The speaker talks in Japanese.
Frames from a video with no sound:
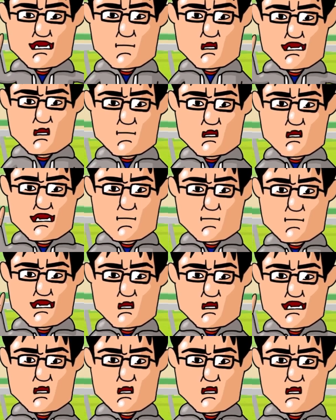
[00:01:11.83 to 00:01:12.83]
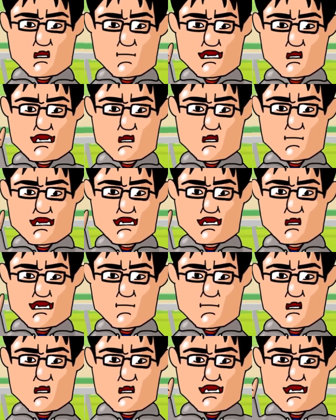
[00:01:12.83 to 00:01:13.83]
で残念なことになりましたがそれが
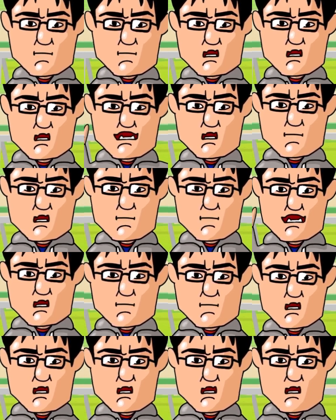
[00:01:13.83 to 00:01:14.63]
なければ、まあ、ハーツコン